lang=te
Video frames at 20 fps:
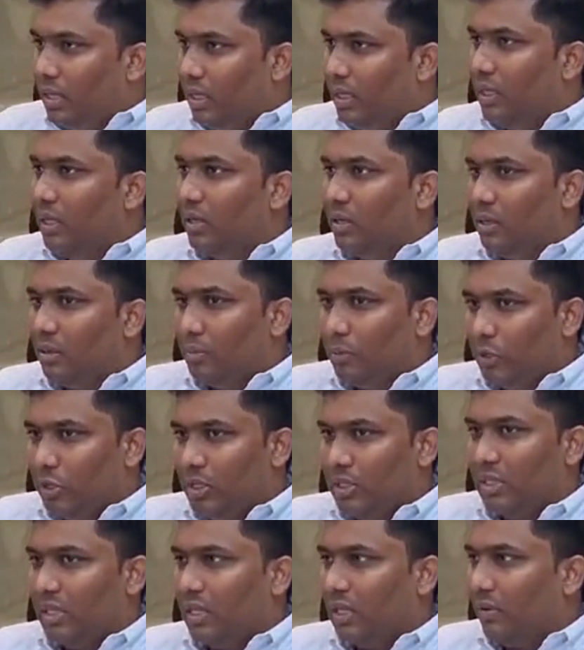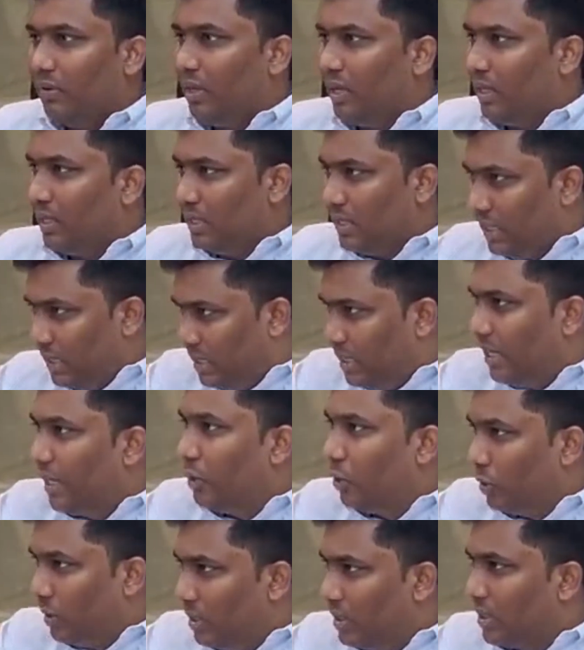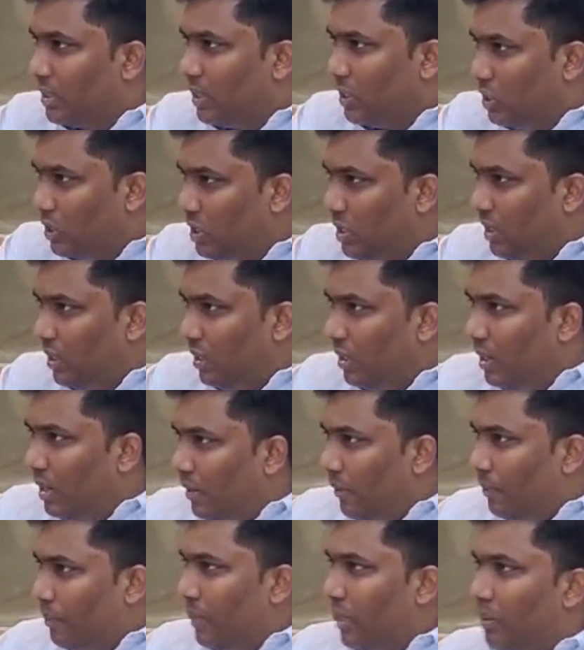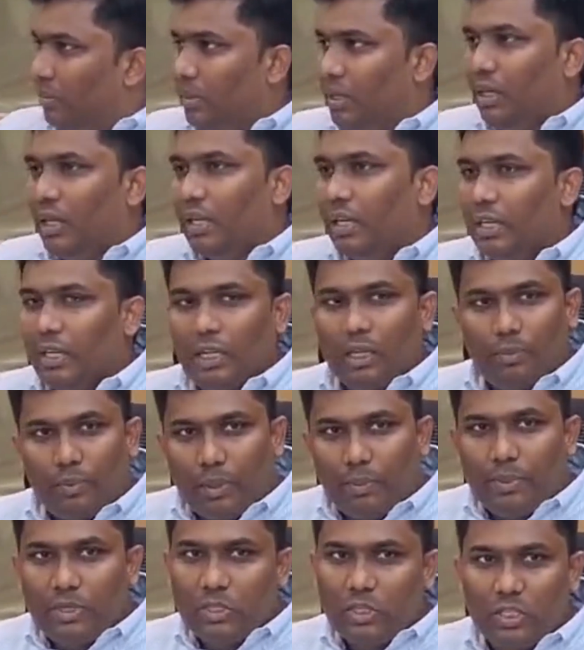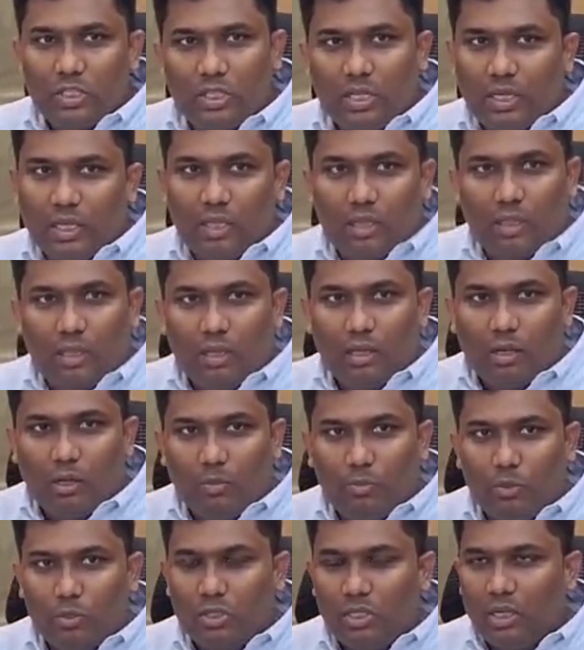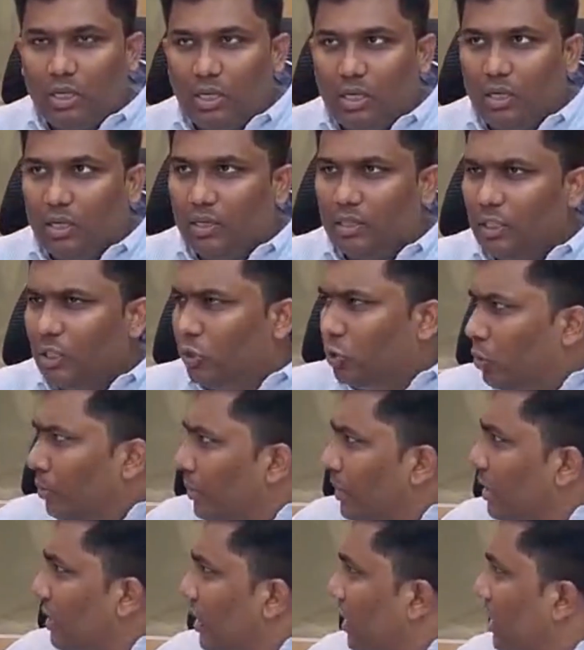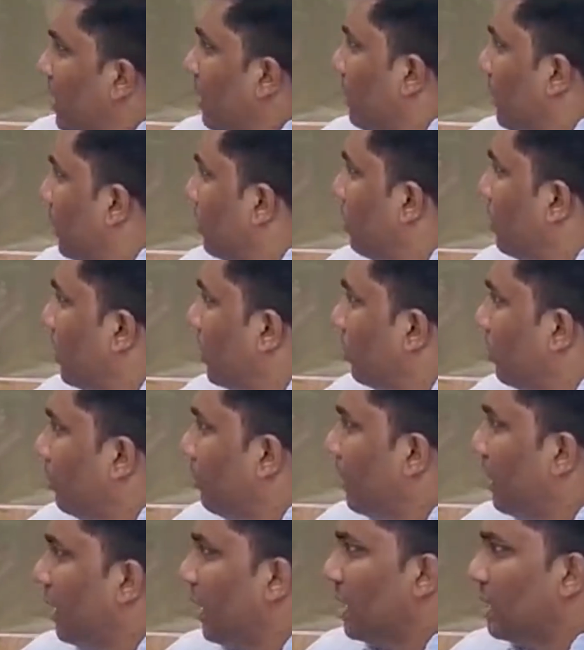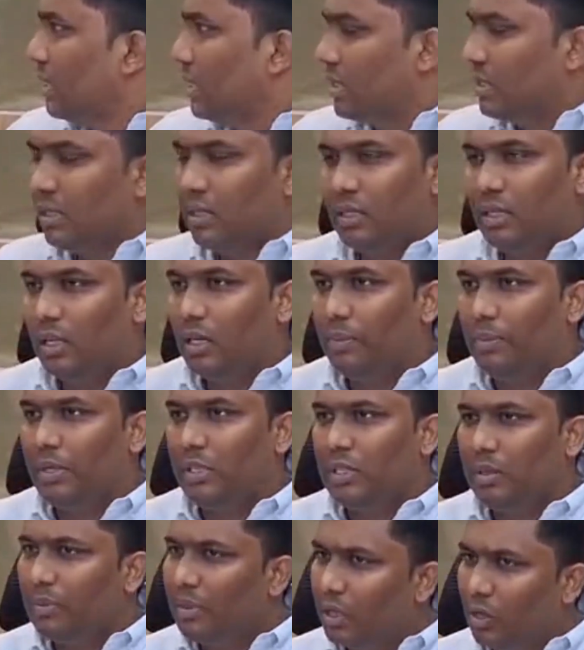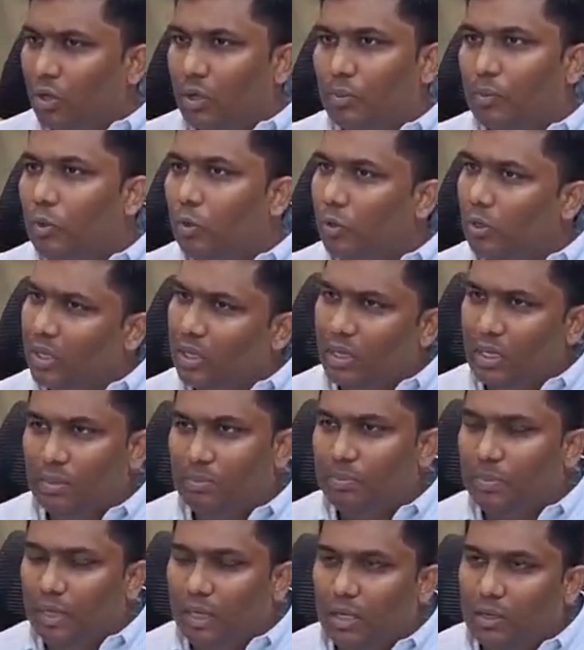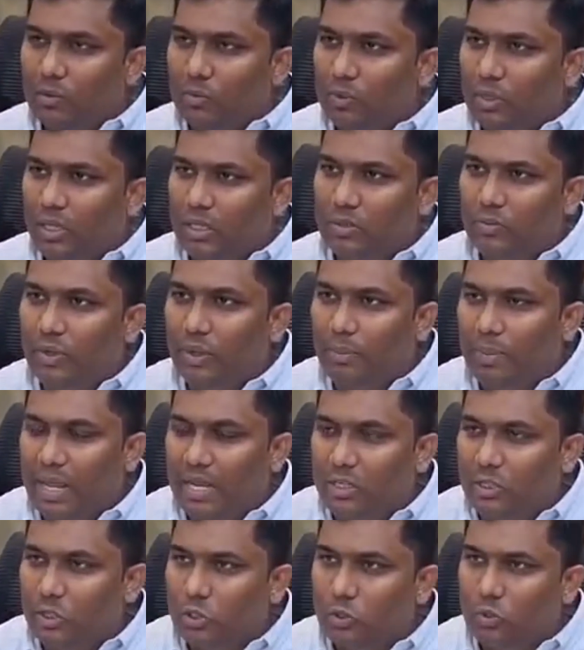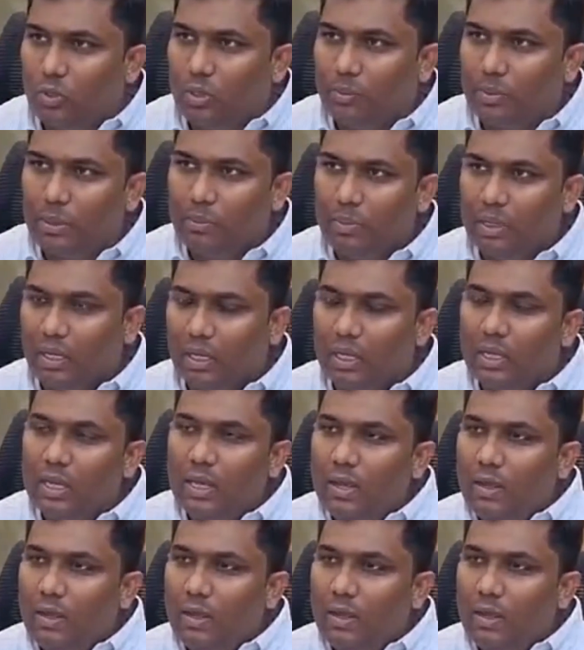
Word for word: నిన్న మొదటిసారిగా వాళ్ళకి సిక్స్ ఇయర్ నోటీసెస్ ఇచ్చి మనం నిన్న హియరింగ్ పిలిపించడం జరిగింది ఆల్మోస్ట్ నిన్న ఐ థింక్ తొమ్మిది చేసాం అనుకుంటా తొమ్మిది కేసెస్ నిన్న పిలిచాం ఇంకొక మూడు ఉన్నాయి నేను నేను నెక్స్ట్ వీక్ ప్లాన్ చేసుకున్నాం అనమాట